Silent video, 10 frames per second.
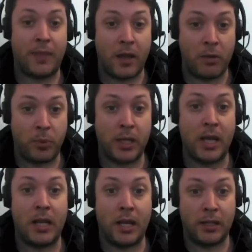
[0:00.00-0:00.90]
à temps
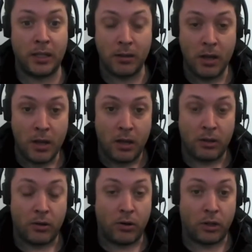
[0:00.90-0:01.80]
plein à la
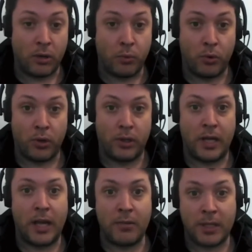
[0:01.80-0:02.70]
donc, euh, pour, euh,
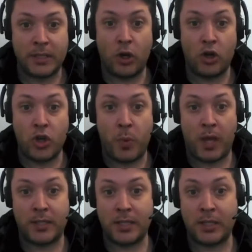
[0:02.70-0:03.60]
dans la MRC de
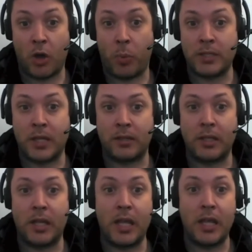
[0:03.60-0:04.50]
Rocher-Percé, ça représente
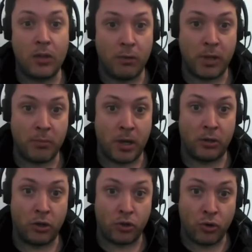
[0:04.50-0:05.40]

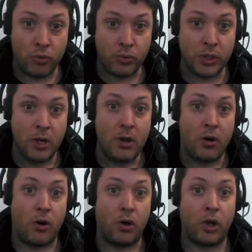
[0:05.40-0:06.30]
énormément de choses.
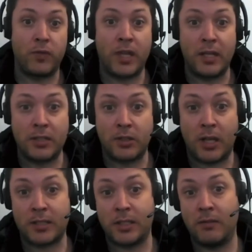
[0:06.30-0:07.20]
On revitalise une
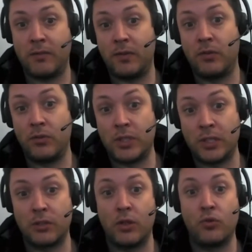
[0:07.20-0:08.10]
ancienne
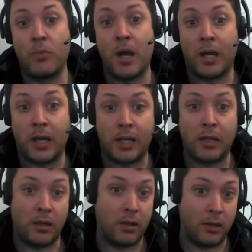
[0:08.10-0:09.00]
usine de loup
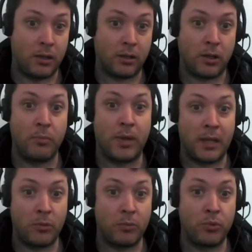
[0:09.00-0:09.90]
marin, euh, comme
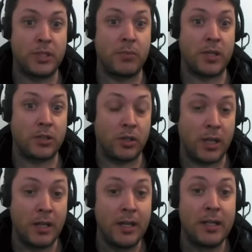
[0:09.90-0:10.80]
Madame Leboussier
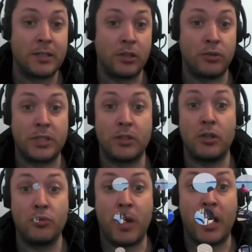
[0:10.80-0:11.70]
mentionnait. C'est une usine de loup